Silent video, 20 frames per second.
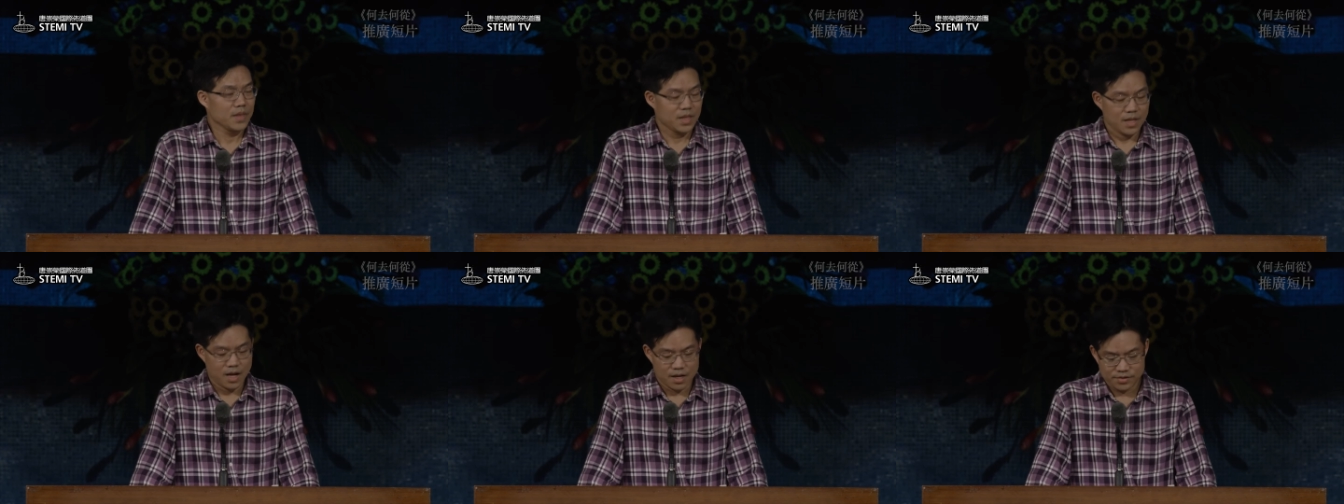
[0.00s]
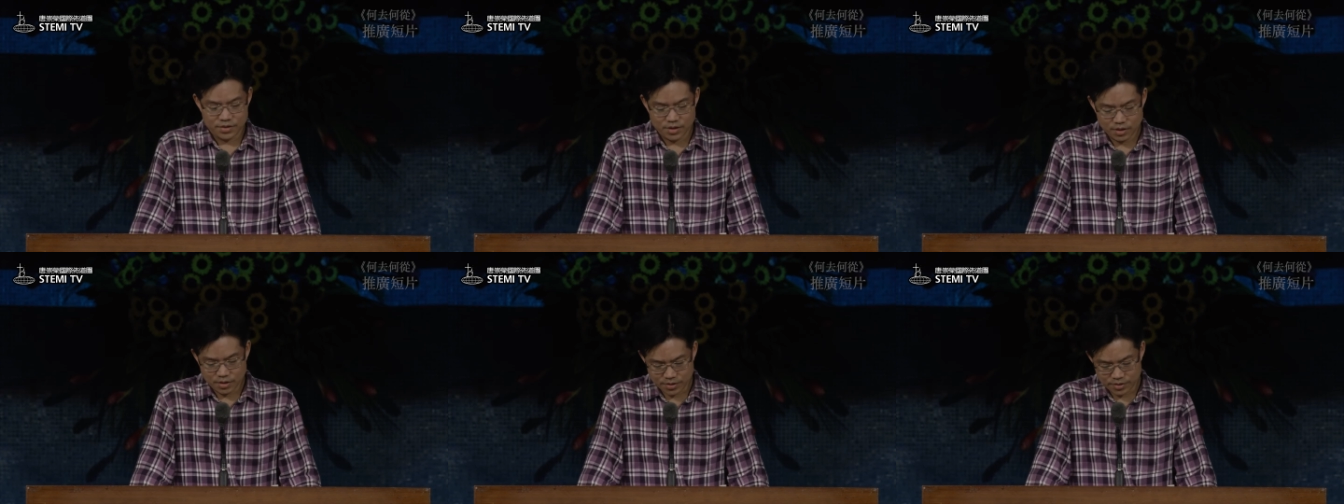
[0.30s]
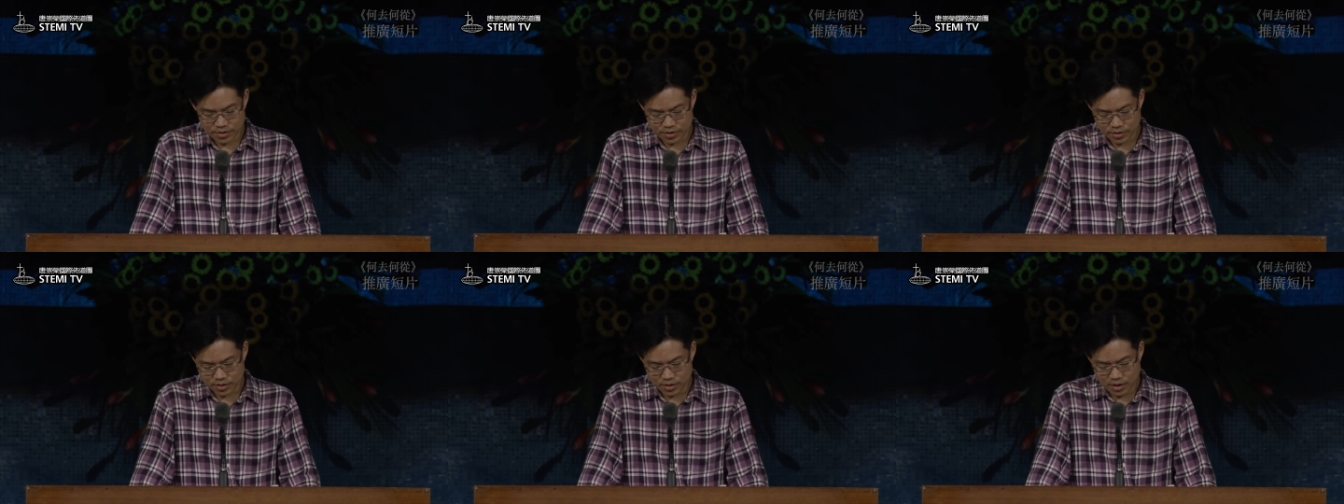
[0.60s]
那这个
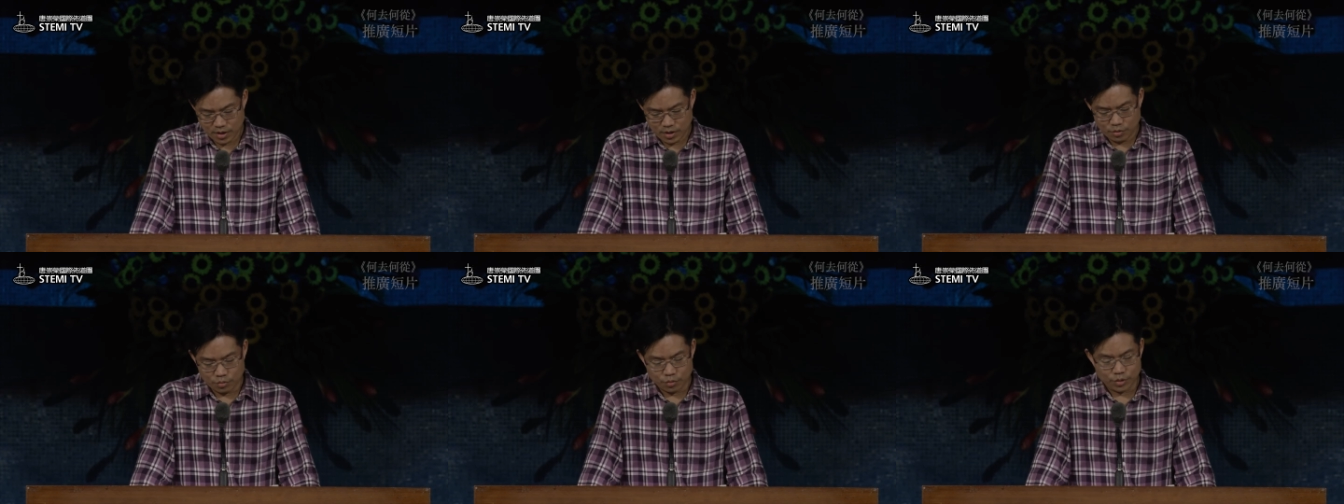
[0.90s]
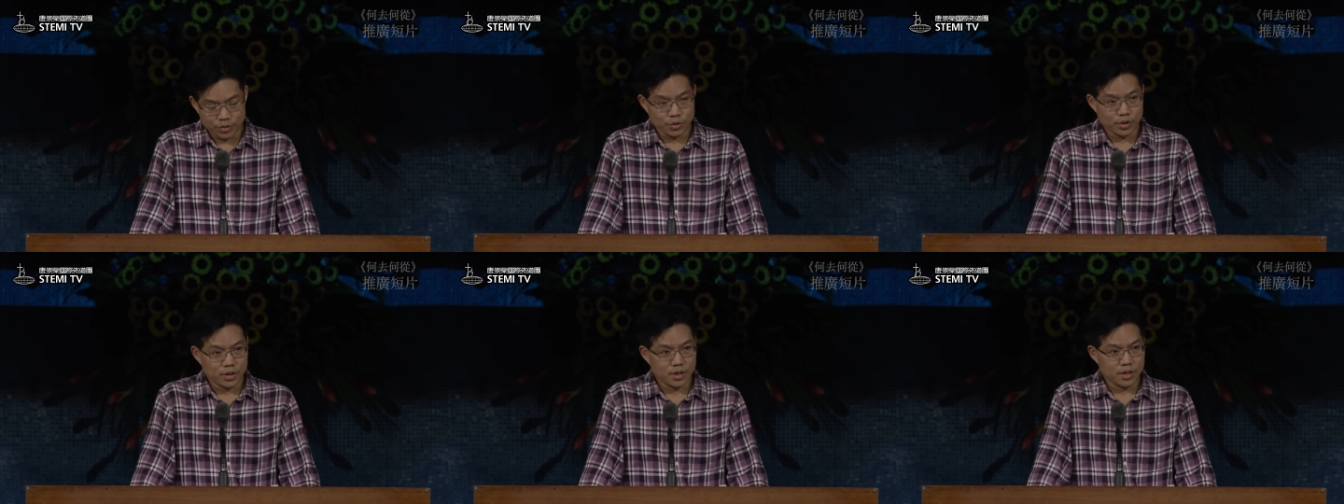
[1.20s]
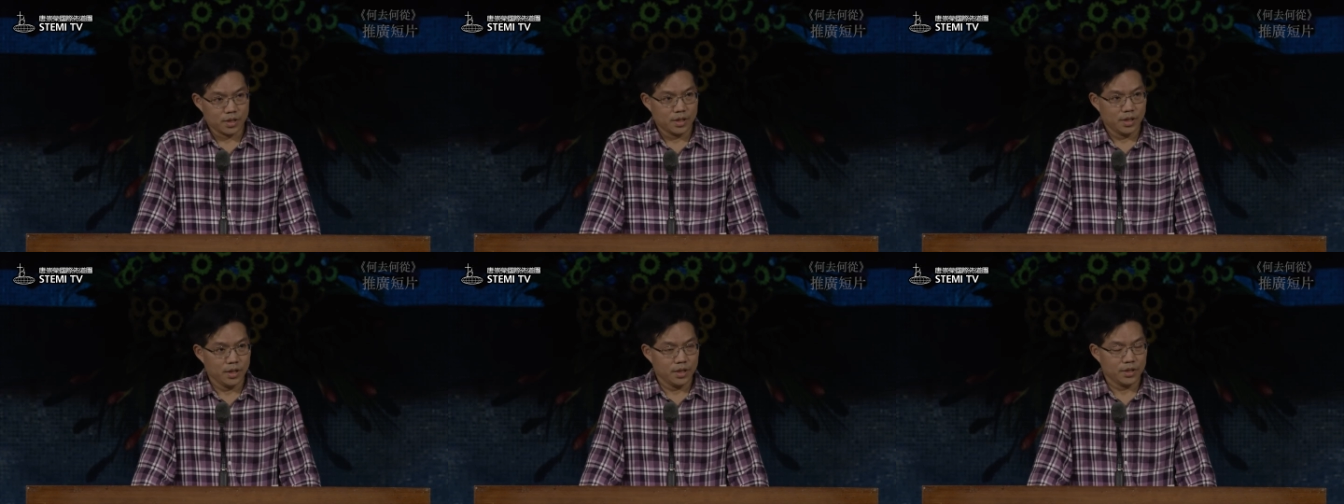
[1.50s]
是我觉
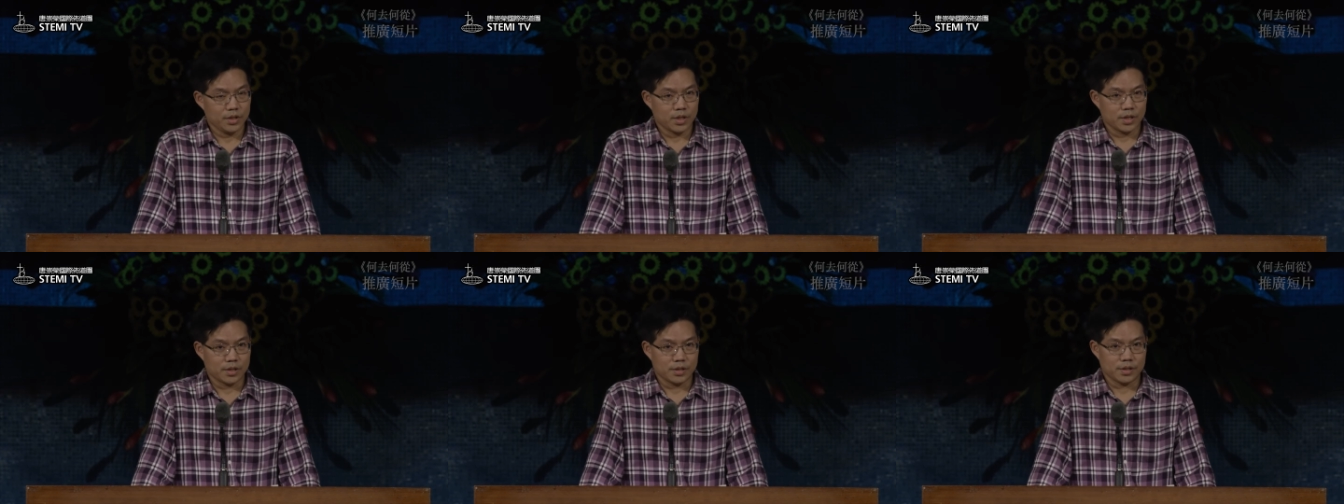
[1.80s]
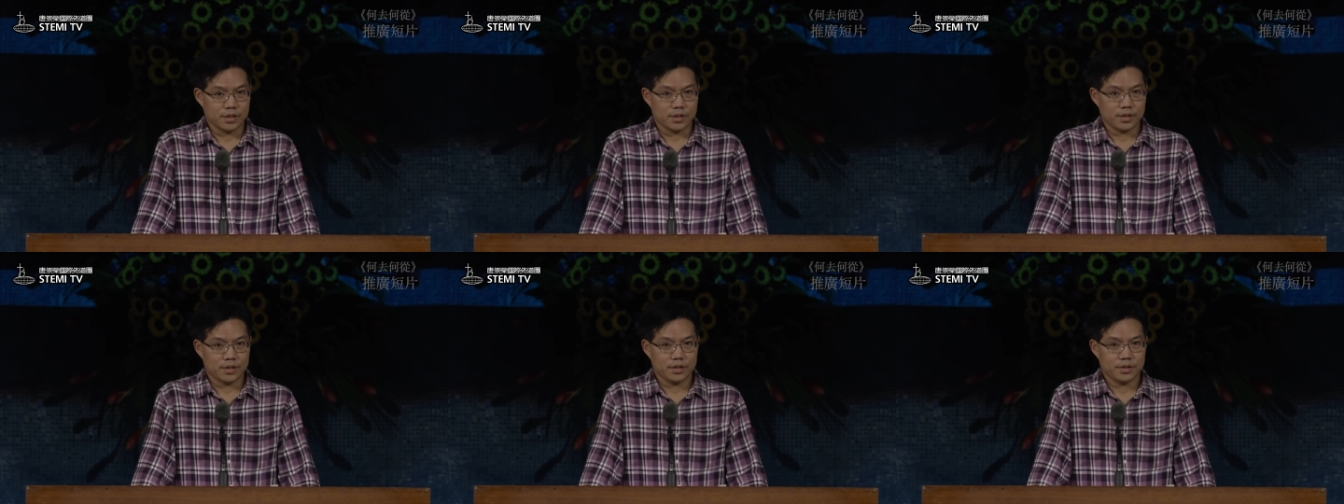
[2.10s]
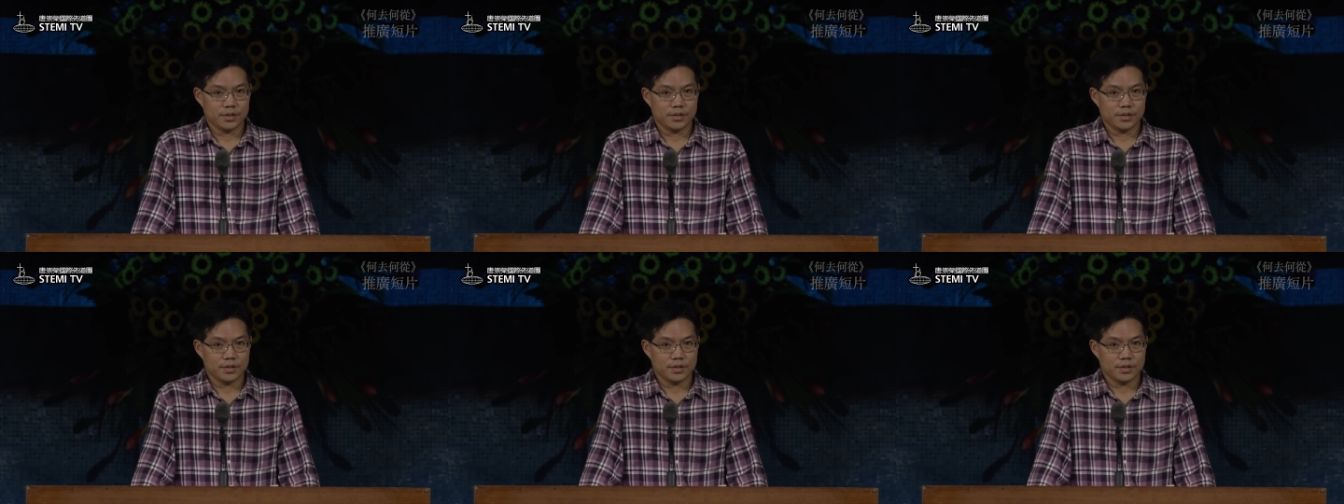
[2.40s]
得呃，